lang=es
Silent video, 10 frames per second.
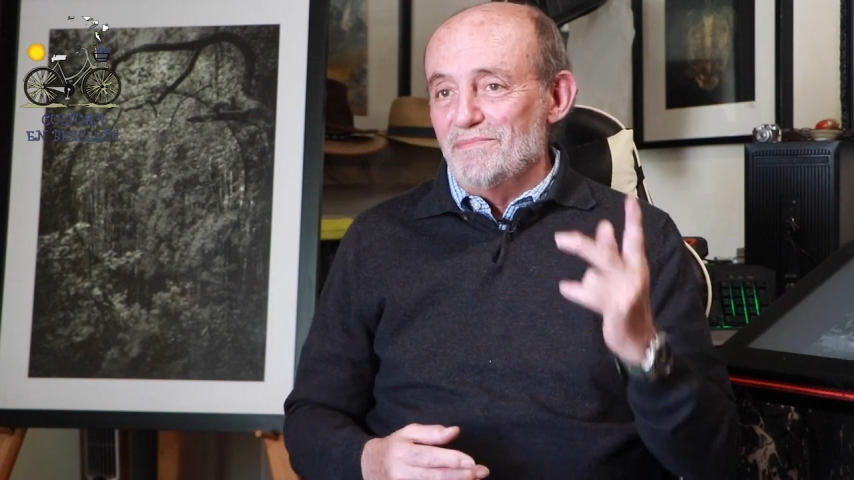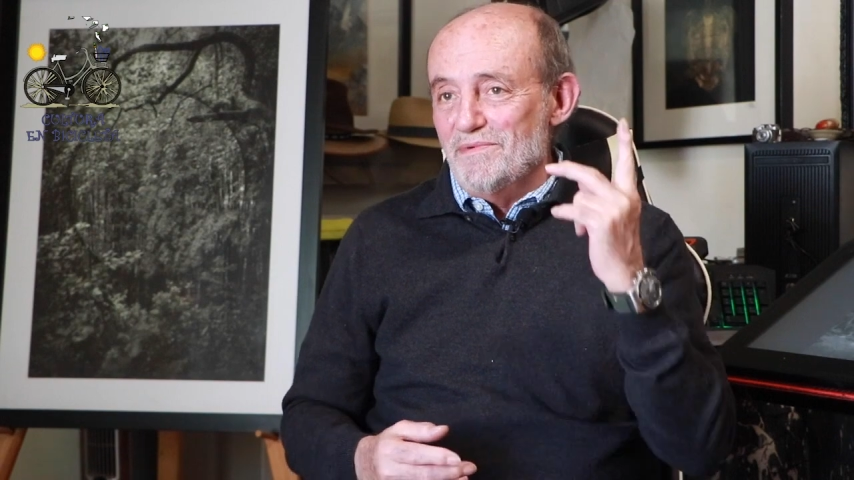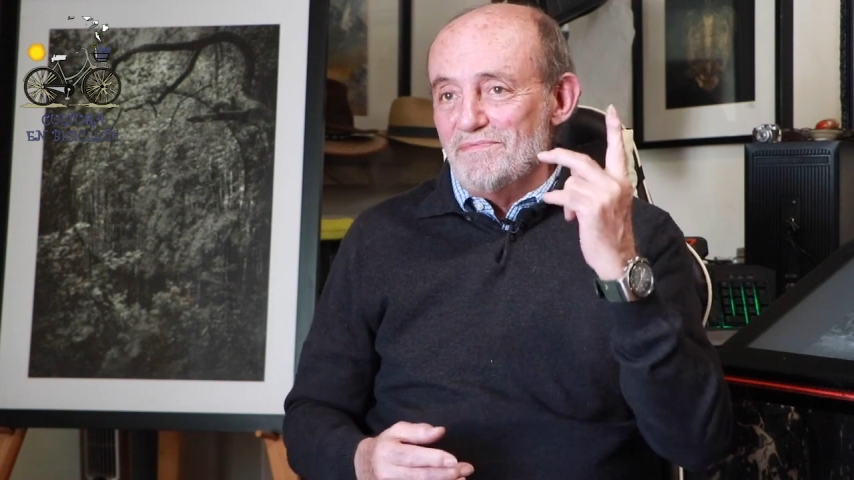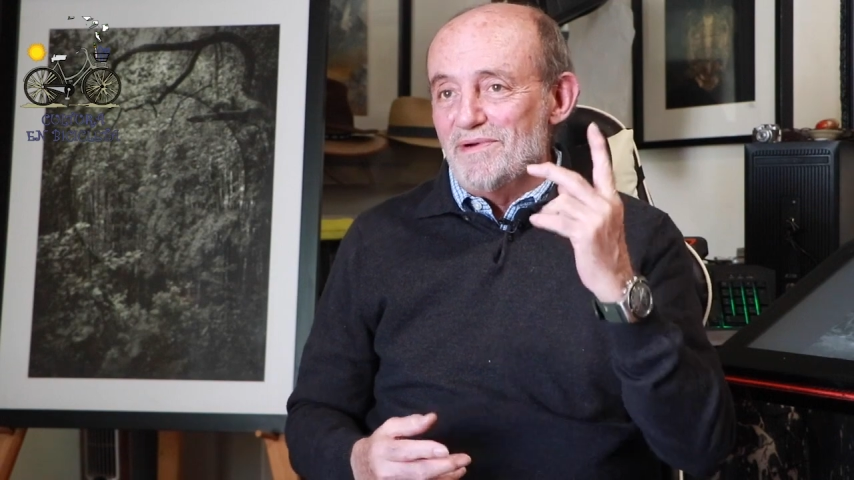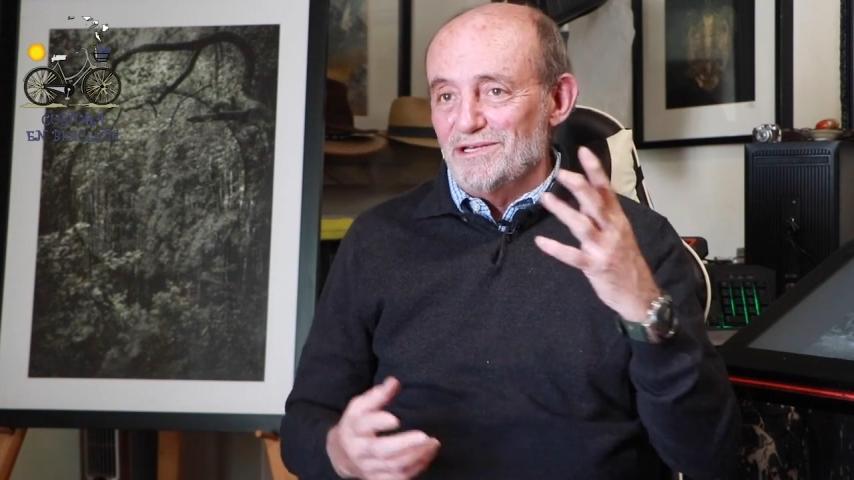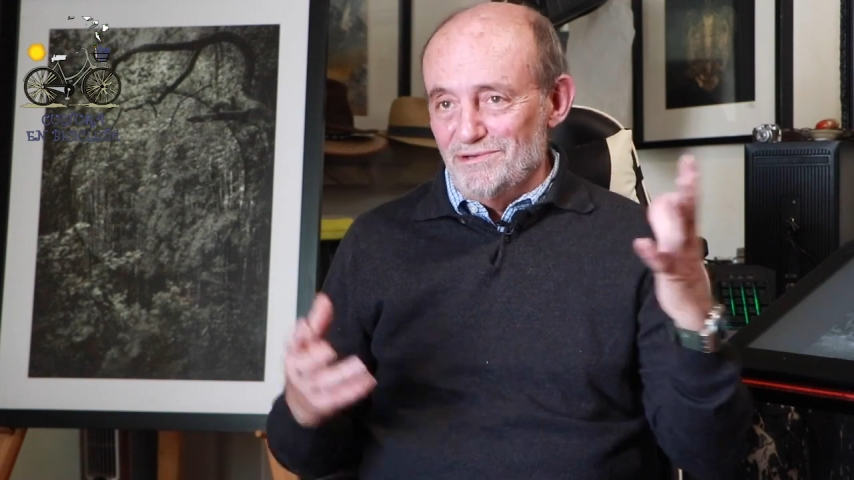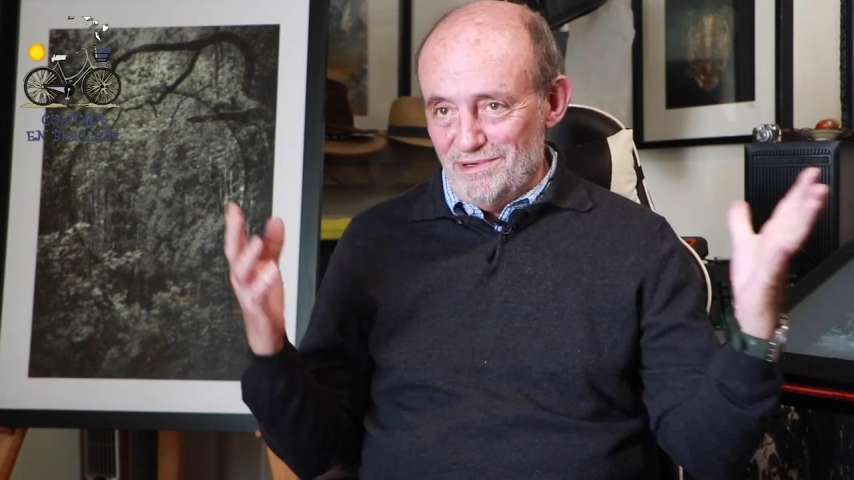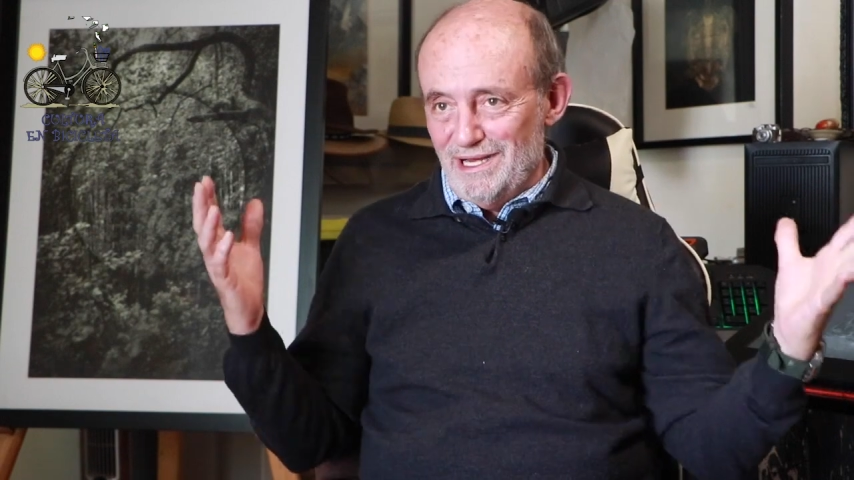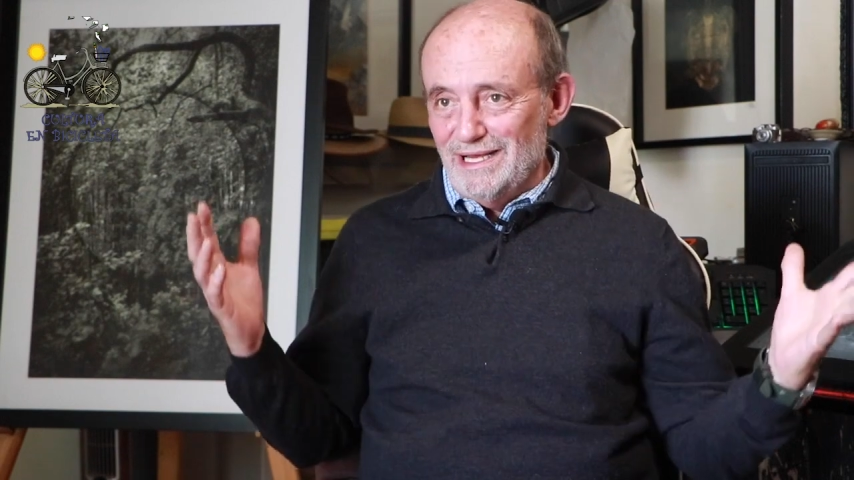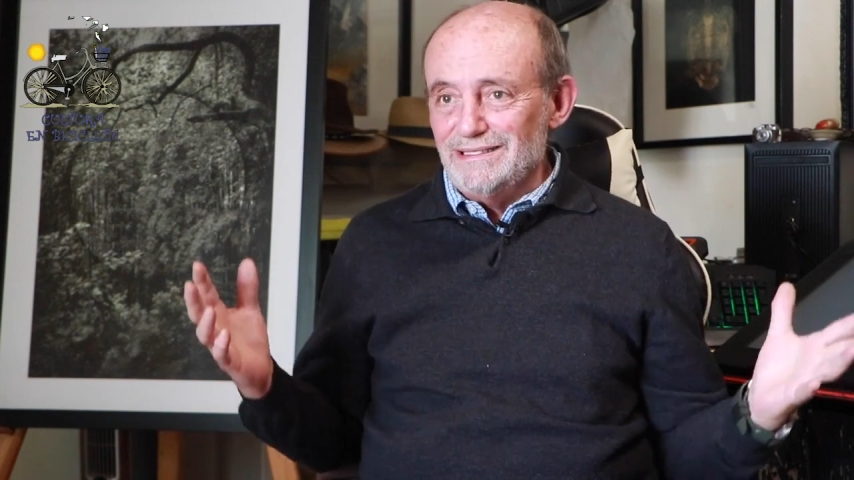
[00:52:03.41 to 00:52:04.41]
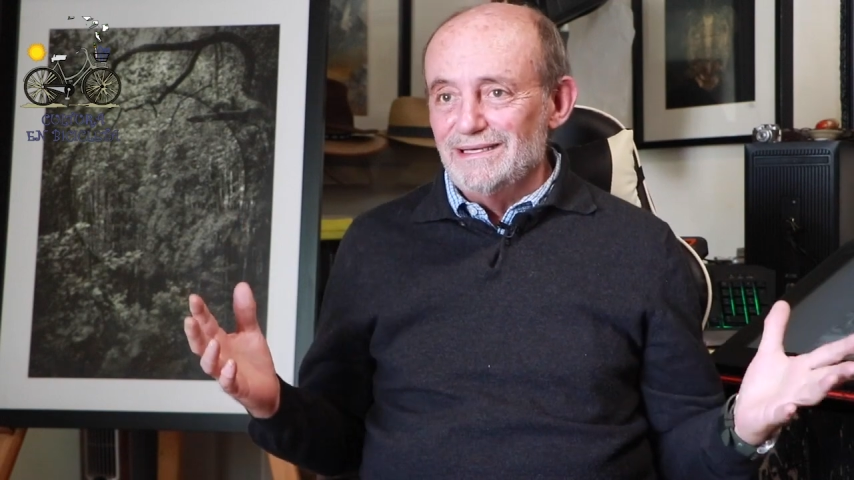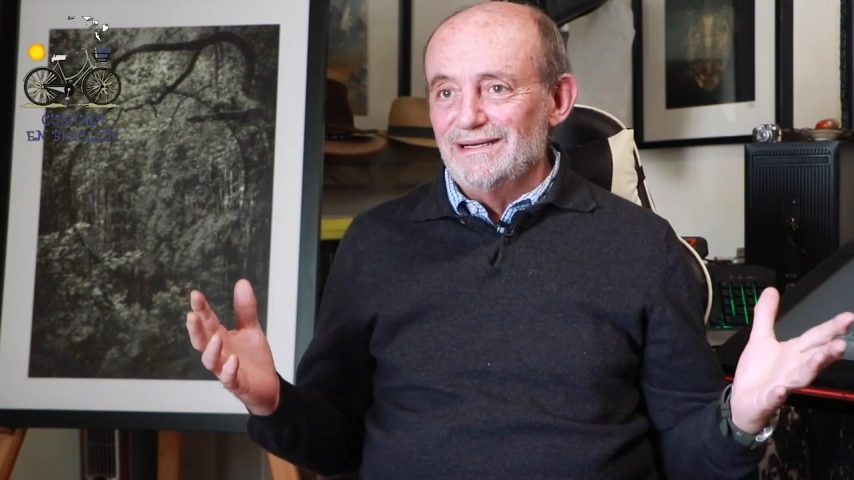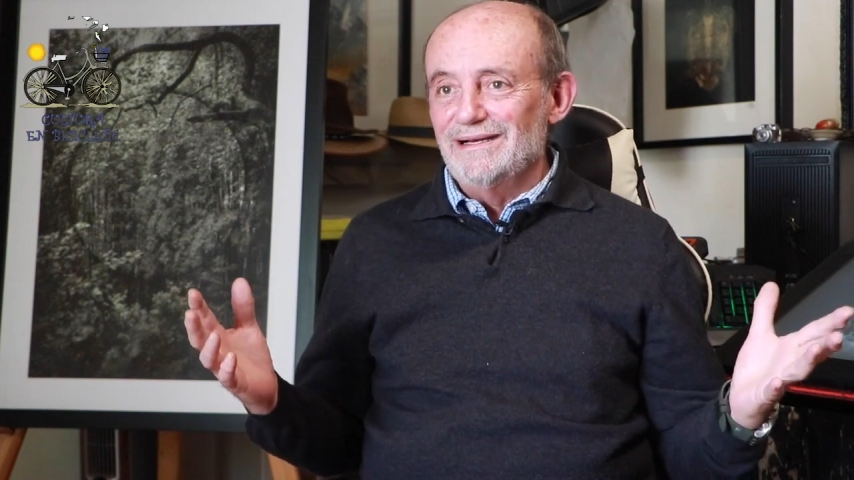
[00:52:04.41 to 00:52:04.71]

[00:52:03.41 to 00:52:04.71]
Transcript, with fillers: El primer paso es